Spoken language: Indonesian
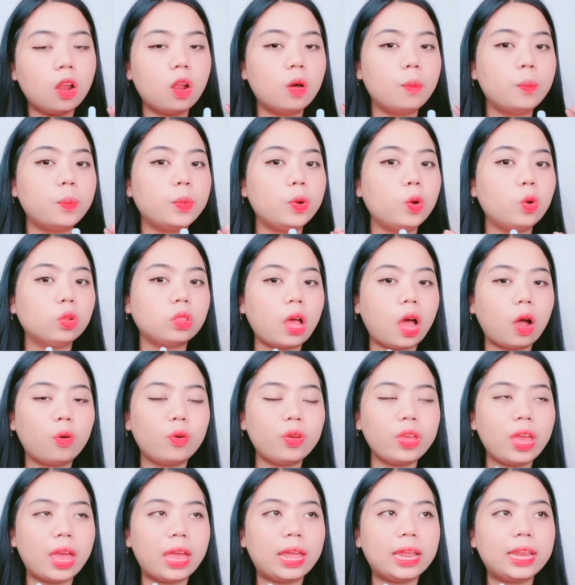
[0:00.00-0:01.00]
kalau menurut
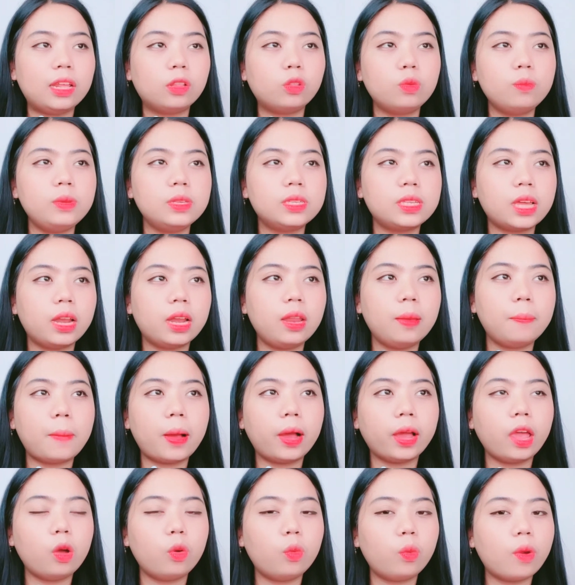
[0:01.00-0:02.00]
aku ya ini tuh bisa
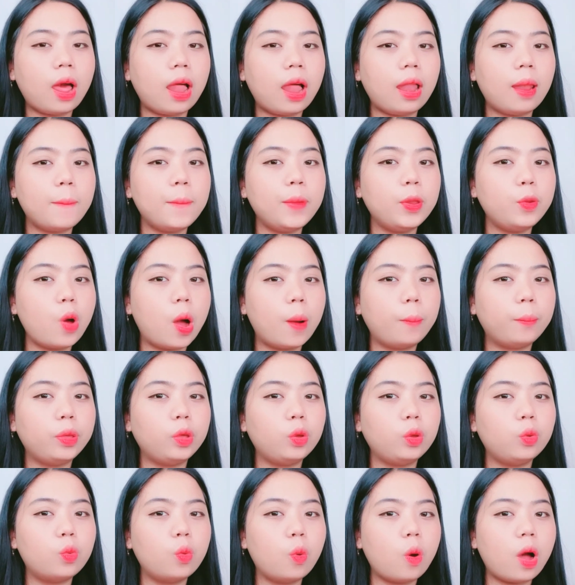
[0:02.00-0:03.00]
dipakai kurang lebih dua
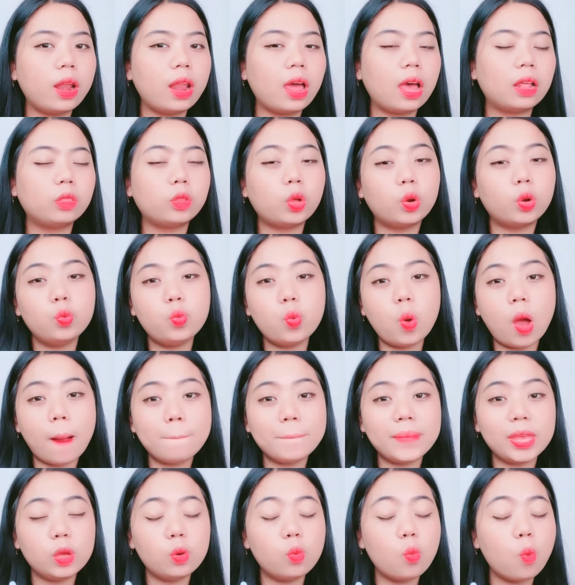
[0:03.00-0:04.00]
mingguan atau
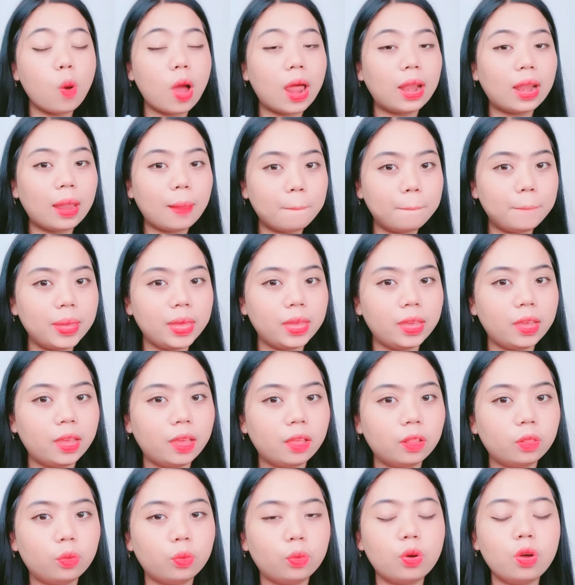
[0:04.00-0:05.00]
dua mingguan
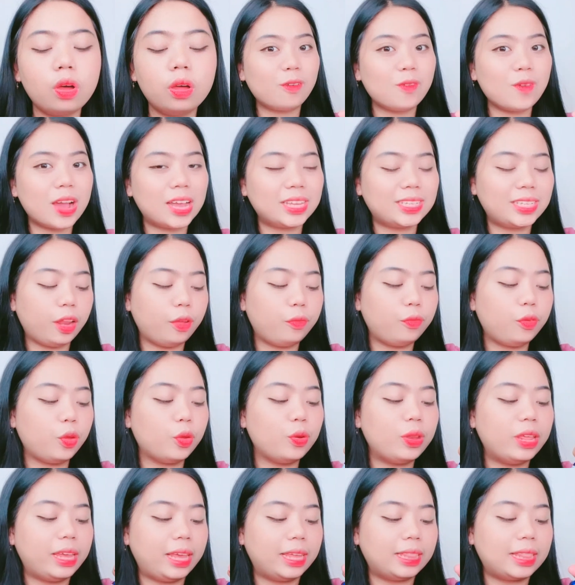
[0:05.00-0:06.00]
lebih gitu aku kasih
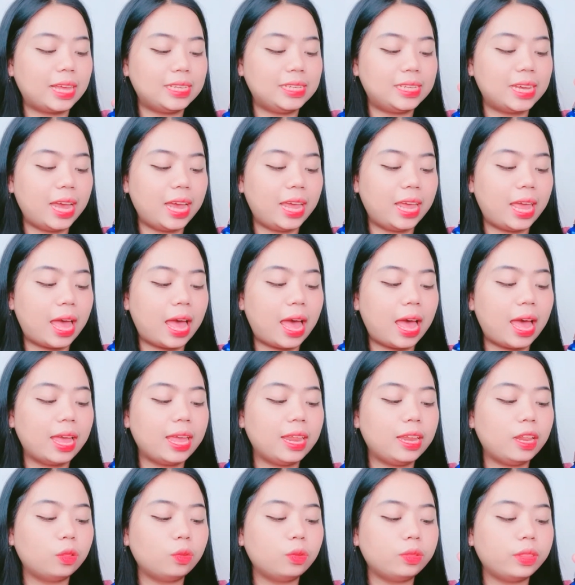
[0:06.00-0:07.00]
review dikit aja ya
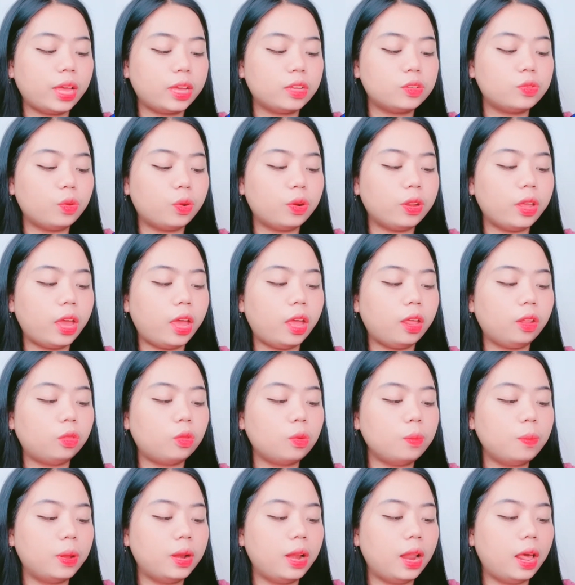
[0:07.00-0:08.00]
ini tuh teksturnya
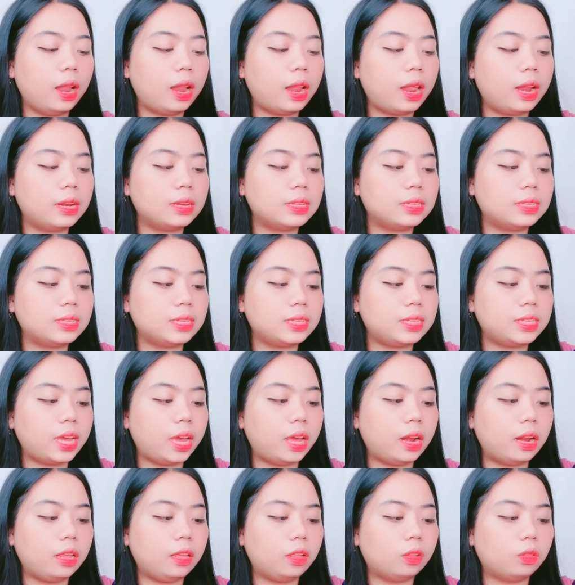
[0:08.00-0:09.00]
itu beneran
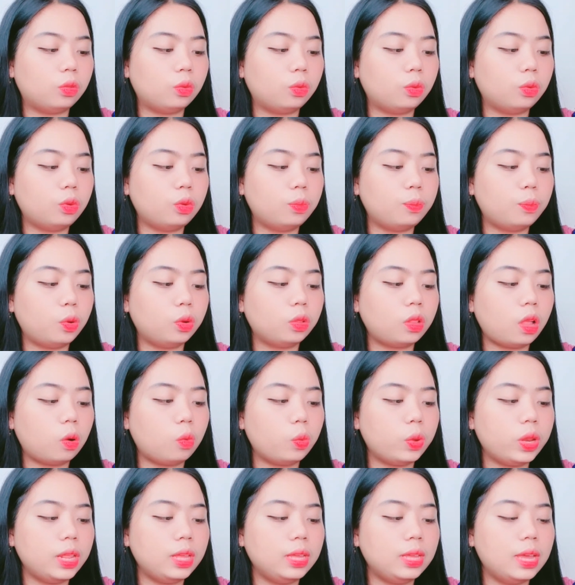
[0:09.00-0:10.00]
secair itu menurut
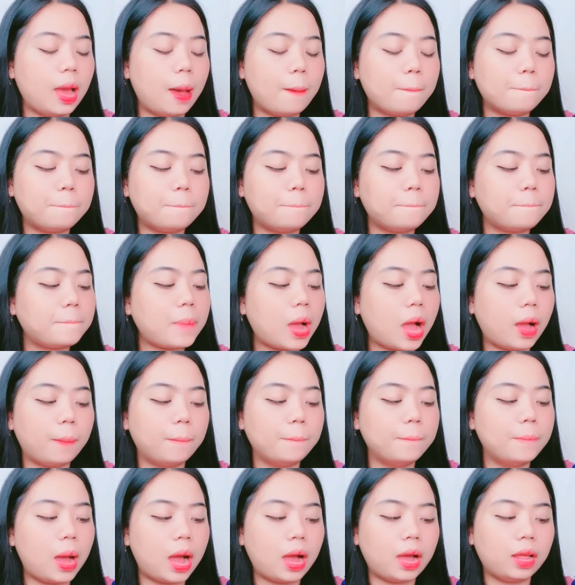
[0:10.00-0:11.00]
aku ini
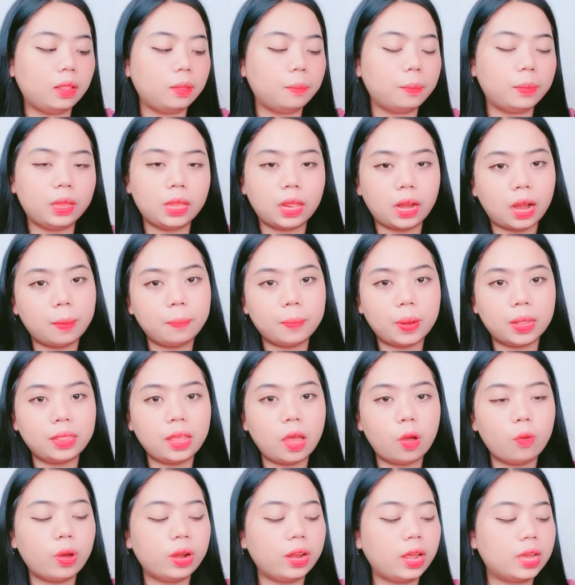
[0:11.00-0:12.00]
gampang banget menyerap
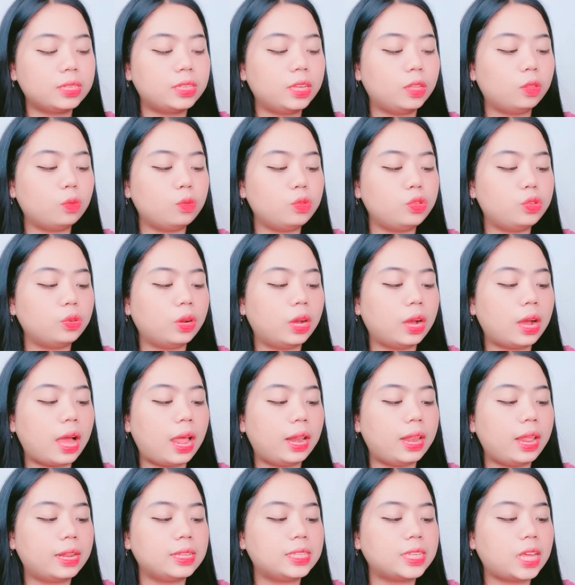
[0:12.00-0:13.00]
nanti aku akan kasih tujuh ke
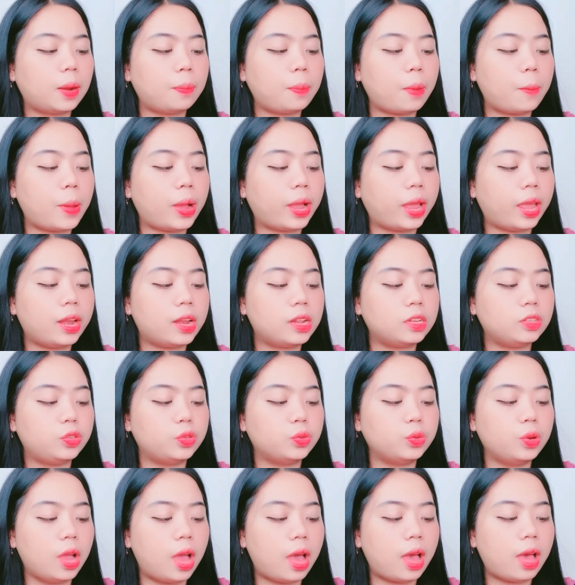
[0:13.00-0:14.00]
kalian cara pemakaiannya
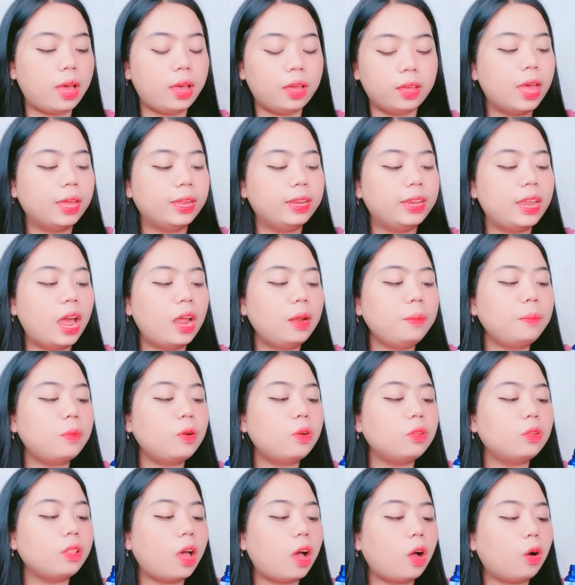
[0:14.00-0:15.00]
juga dan
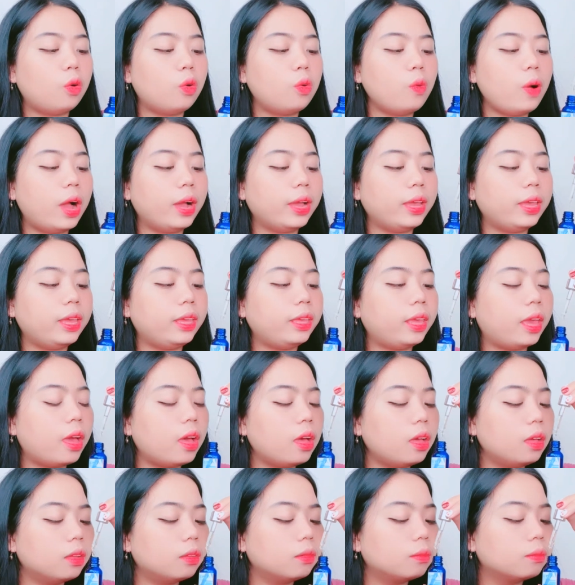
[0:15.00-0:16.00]
menurut aku
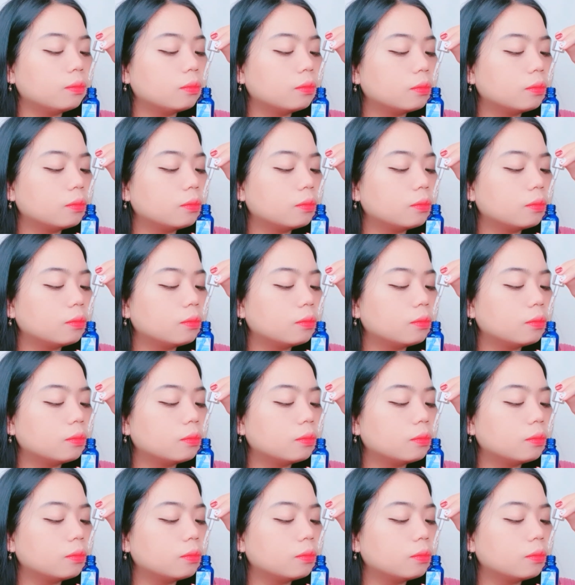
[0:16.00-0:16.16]
wanginya